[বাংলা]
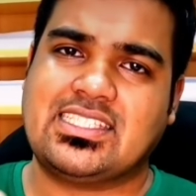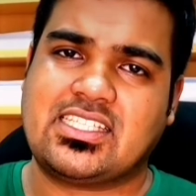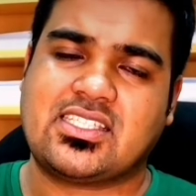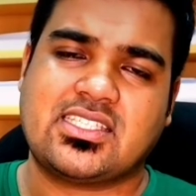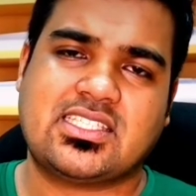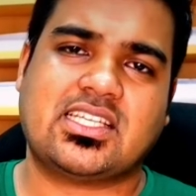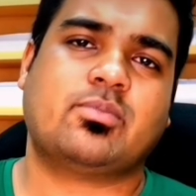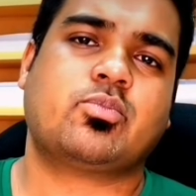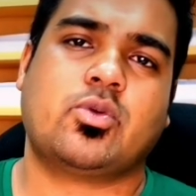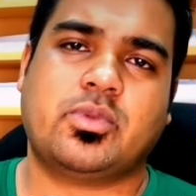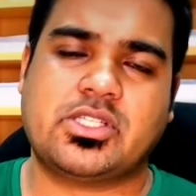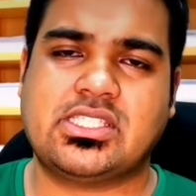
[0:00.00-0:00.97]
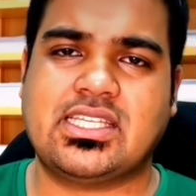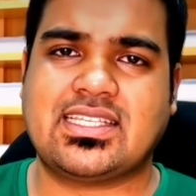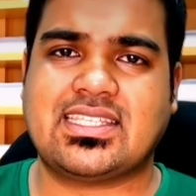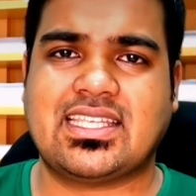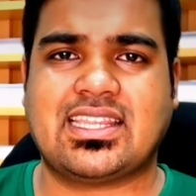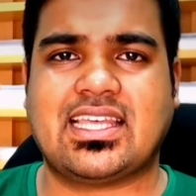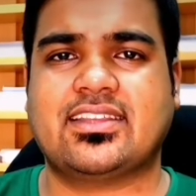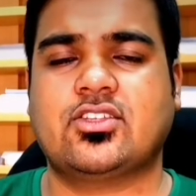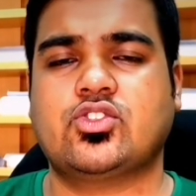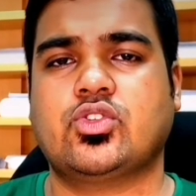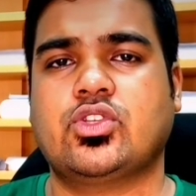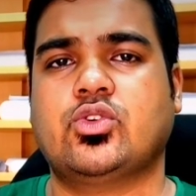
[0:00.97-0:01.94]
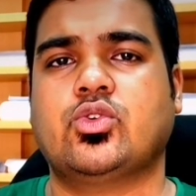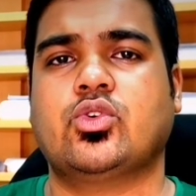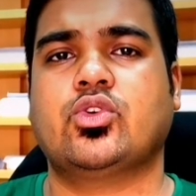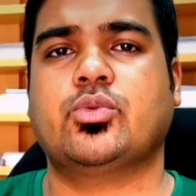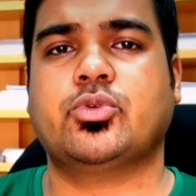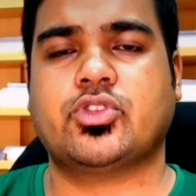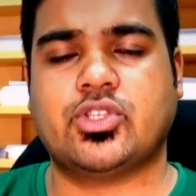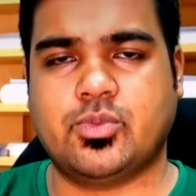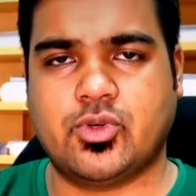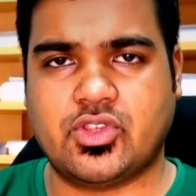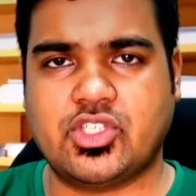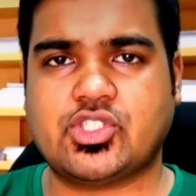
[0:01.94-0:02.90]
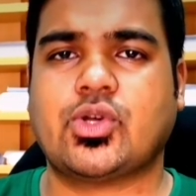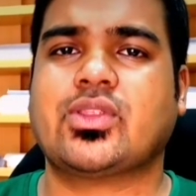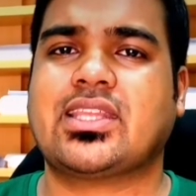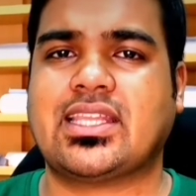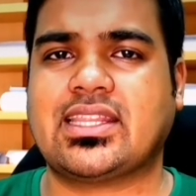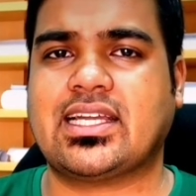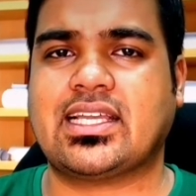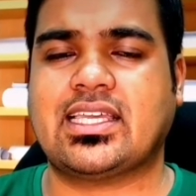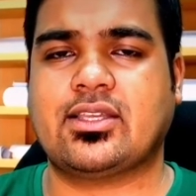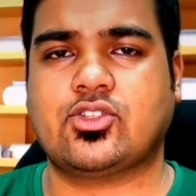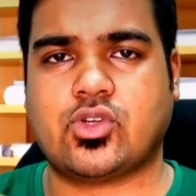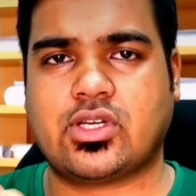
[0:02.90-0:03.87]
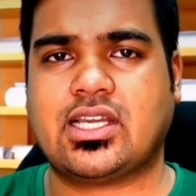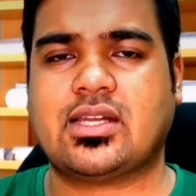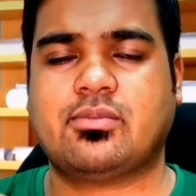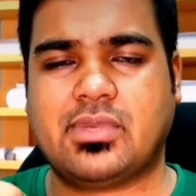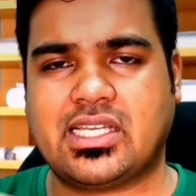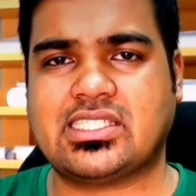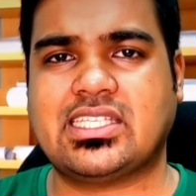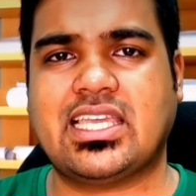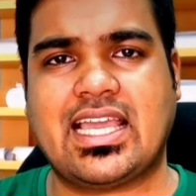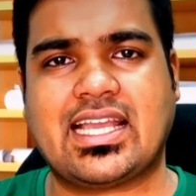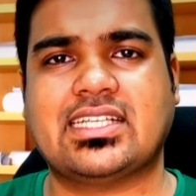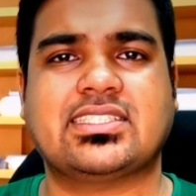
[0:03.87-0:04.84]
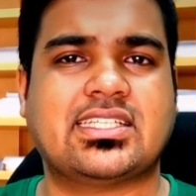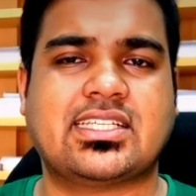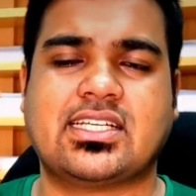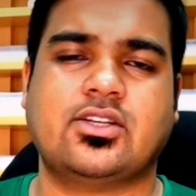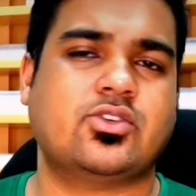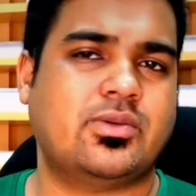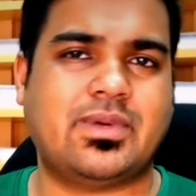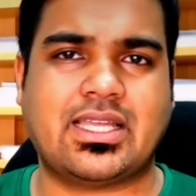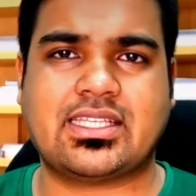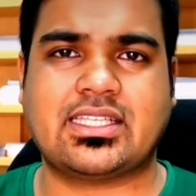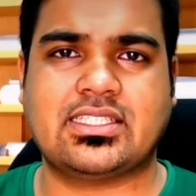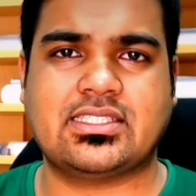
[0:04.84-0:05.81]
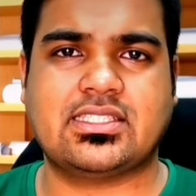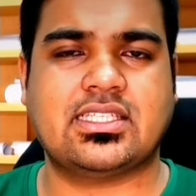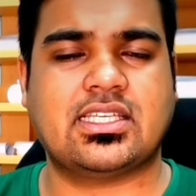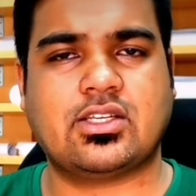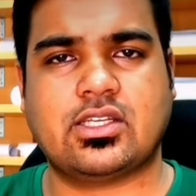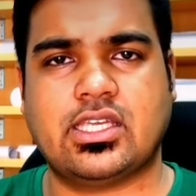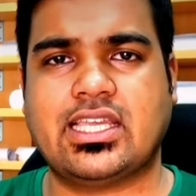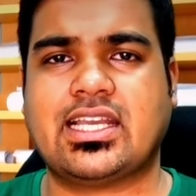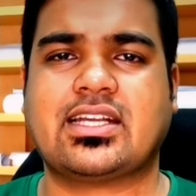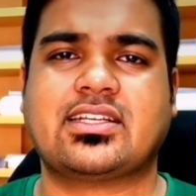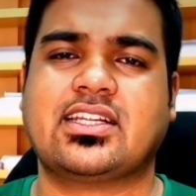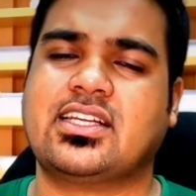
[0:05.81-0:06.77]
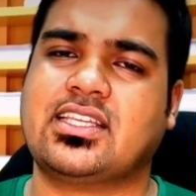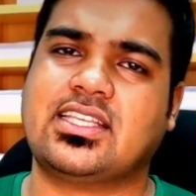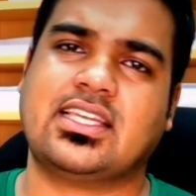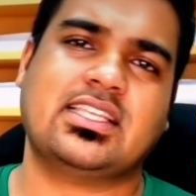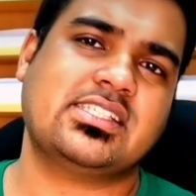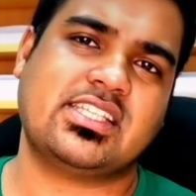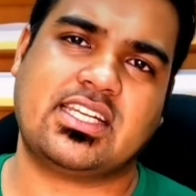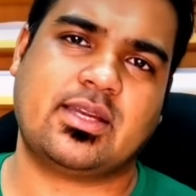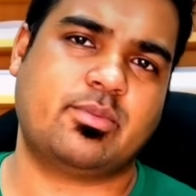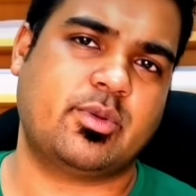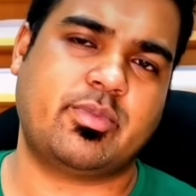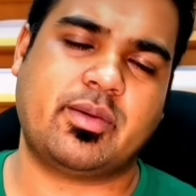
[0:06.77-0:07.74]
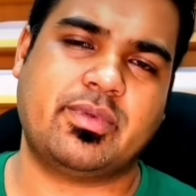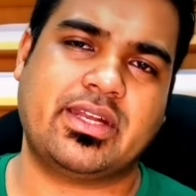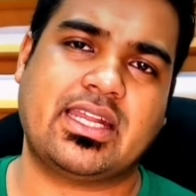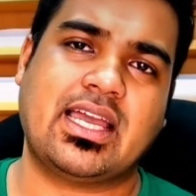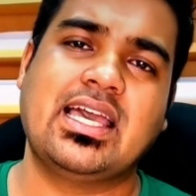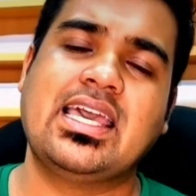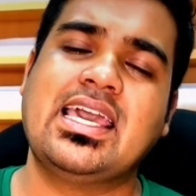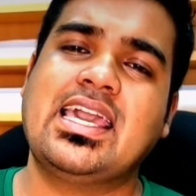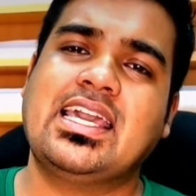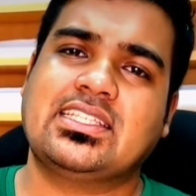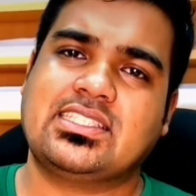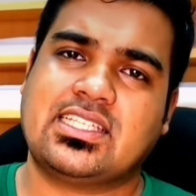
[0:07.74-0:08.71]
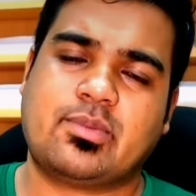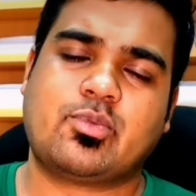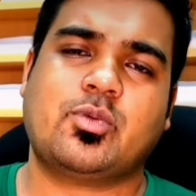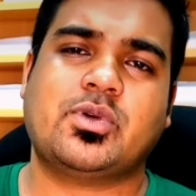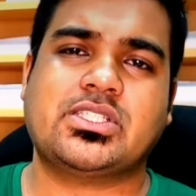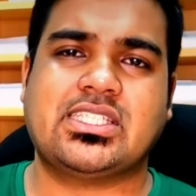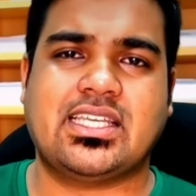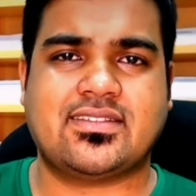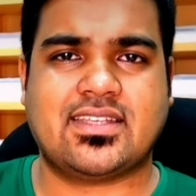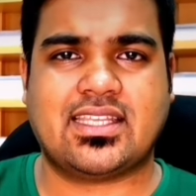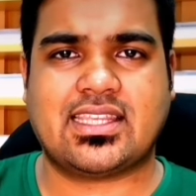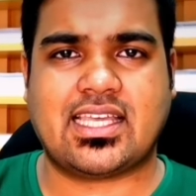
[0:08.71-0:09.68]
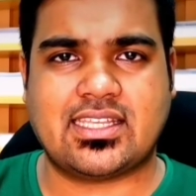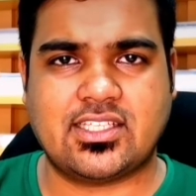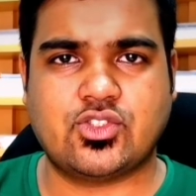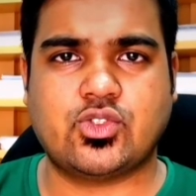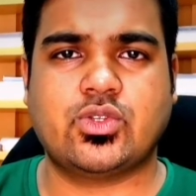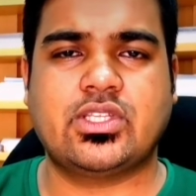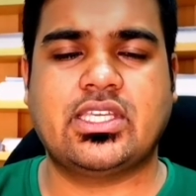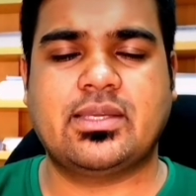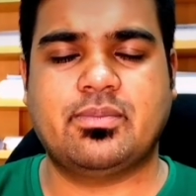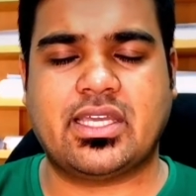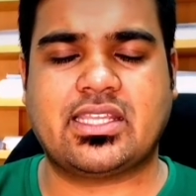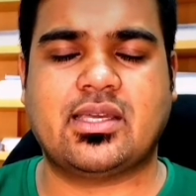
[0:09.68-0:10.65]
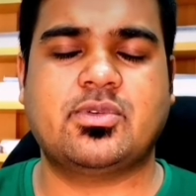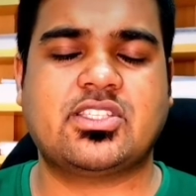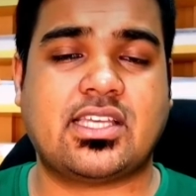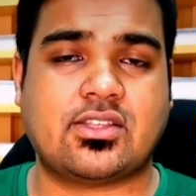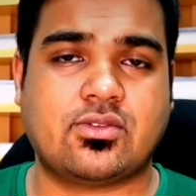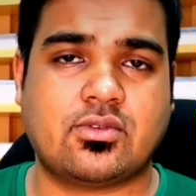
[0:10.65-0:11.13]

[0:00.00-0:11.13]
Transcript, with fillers: জাস্ট যারা প্রবাসী আছেন তাদের যদি কোনো প্রতিবন্ধী সন্তান থাকে সরকার মাসে এক হাজার টাকা করে ভাতা দিচ্ছে এই কার্ডটা না থাকলে সেটা আপনি পাবেন না যারা প্রবাসী আছেন তাদের যদি মেধাবী